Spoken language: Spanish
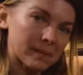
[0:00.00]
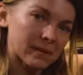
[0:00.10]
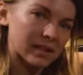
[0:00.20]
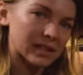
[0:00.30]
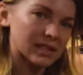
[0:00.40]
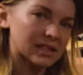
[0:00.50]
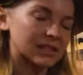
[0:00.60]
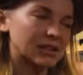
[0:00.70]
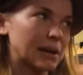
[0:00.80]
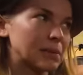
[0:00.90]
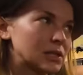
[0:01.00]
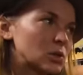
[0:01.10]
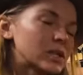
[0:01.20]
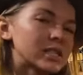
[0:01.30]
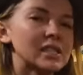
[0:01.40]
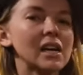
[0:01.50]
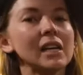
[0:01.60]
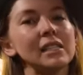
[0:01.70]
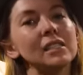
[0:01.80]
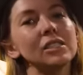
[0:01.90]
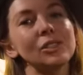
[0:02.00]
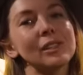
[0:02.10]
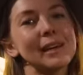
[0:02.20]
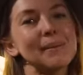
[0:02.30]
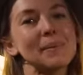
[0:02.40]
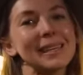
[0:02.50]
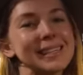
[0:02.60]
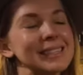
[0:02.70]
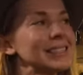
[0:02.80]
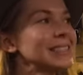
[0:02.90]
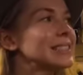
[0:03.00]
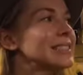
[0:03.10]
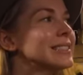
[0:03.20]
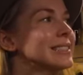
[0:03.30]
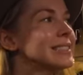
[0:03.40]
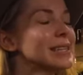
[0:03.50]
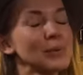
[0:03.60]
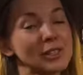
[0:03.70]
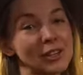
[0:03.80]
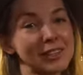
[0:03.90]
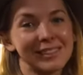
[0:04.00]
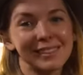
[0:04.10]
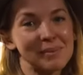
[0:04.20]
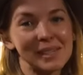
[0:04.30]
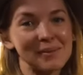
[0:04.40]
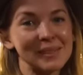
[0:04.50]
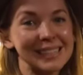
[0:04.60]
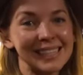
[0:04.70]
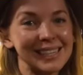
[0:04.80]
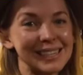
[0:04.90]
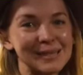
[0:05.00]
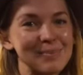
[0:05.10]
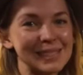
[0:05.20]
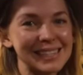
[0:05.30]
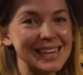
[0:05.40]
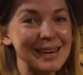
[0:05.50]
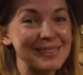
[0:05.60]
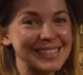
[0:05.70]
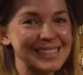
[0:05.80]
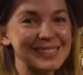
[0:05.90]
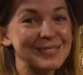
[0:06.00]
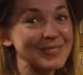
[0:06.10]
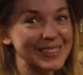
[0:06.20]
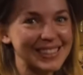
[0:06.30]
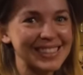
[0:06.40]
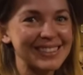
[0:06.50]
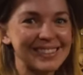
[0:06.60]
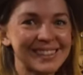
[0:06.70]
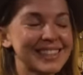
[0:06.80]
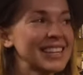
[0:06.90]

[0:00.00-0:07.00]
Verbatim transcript: armarios hasta donde se levantan así. Las puertas de sus gabinetes. No hice eso porque era difícil ser